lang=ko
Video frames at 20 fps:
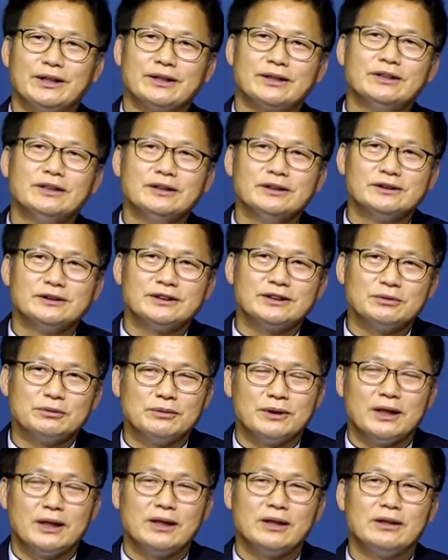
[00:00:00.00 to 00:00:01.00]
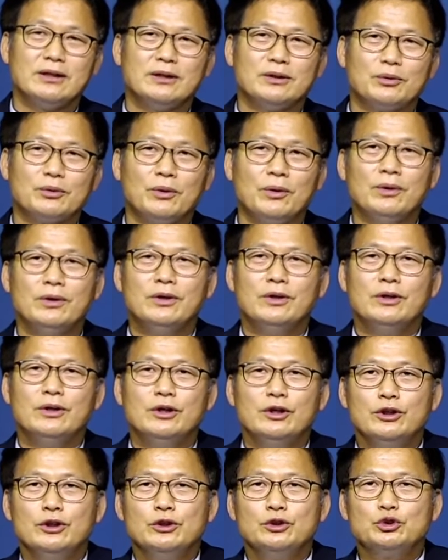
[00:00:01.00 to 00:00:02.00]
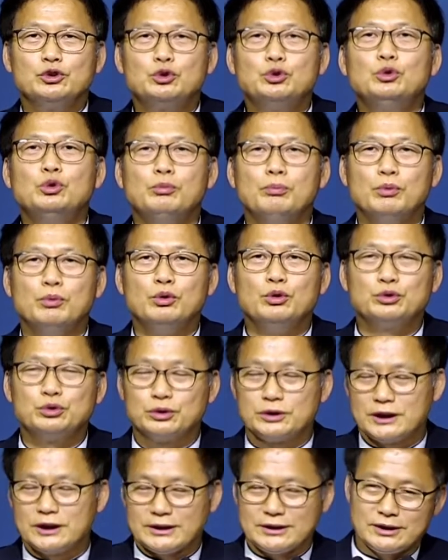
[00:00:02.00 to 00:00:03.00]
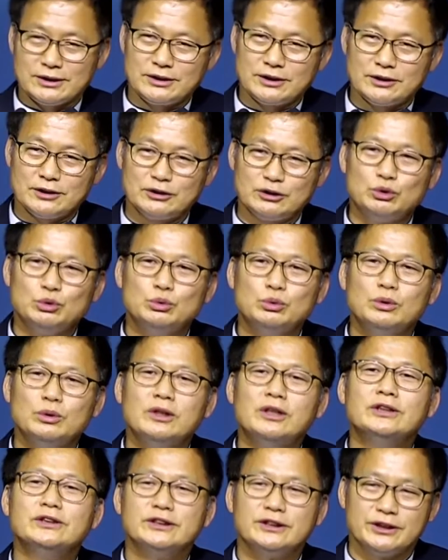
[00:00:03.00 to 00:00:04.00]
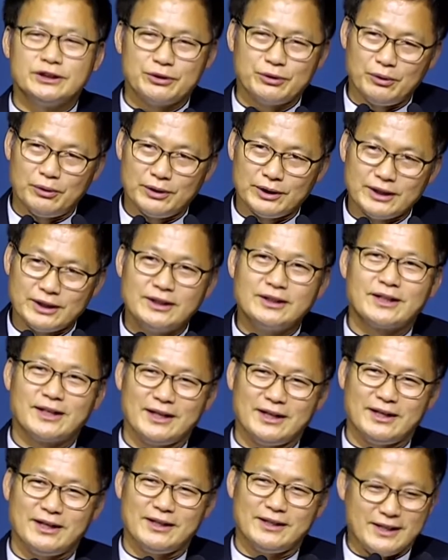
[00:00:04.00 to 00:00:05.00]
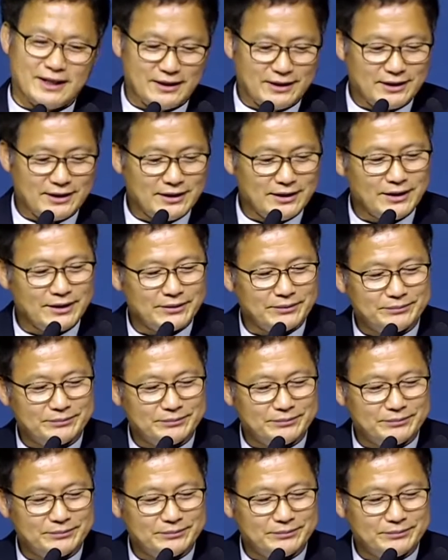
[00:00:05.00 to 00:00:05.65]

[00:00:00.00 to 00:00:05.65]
그 친구 관계를 또 수, 물 숫자 써서 수어지교 이렇게 이야기를 해요.